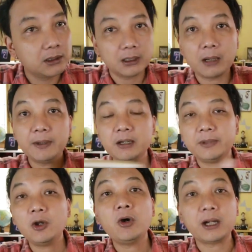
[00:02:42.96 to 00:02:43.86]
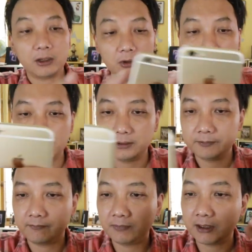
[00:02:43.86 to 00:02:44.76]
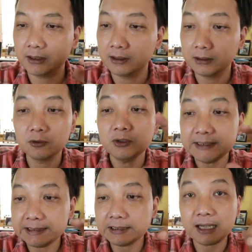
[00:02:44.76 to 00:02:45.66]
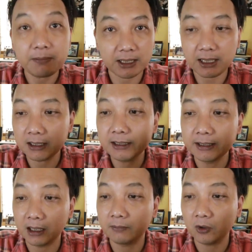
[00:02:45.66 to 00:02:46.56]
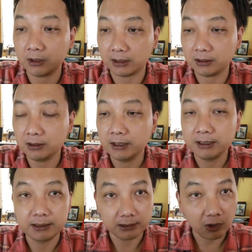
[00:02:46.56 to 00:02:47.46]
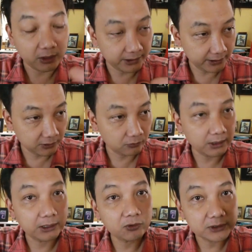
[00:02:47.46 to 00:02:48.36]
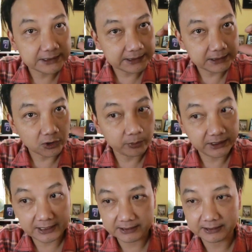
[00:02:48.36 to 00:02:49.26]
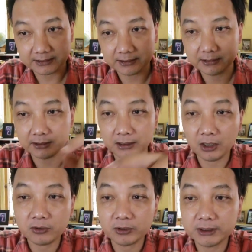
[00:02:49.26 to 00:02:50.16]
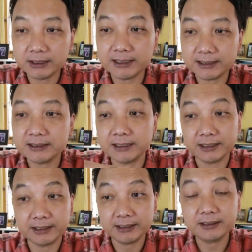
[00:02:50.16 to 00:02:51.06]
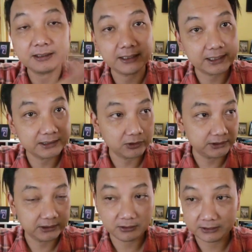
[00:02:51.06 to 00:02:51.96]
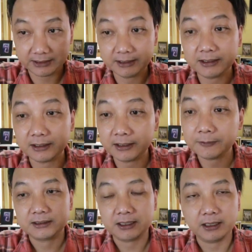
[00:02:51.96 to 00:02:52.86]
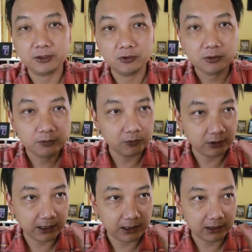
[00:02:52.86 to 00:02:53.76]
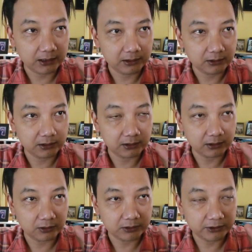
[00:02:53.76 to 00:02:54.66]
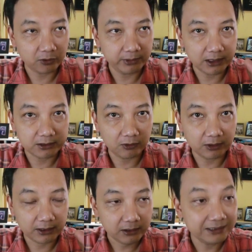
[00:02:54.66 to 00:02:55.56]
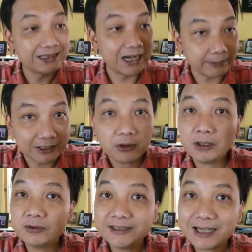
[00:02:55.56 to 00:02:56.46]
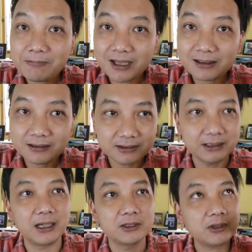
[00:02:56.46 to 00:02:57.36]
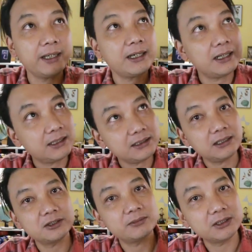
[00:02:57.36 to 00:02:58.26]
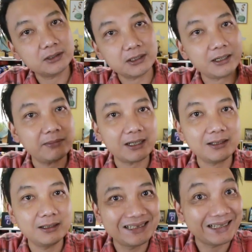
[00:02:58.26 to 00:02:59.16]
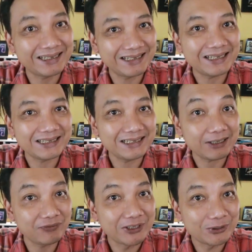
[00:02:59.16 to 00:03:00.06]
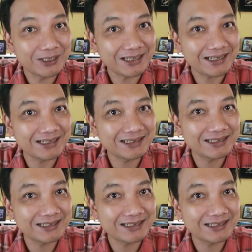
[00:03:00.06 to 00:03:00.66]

apa namanya locker locker jadi kunci kamar ada di dalam locker lockernya itu ada kunci kombinasi The lock kode is ini nih, saya dikasih kunci. Jadi nanti ke sana itu buka e, kunci kombinasi locker, di dalamnya itu adalah kunci kamar. Jadi langsung naik ke atas, langsung masuk ke kamar. Lihat nih, lihat nih, lihat videonya ya.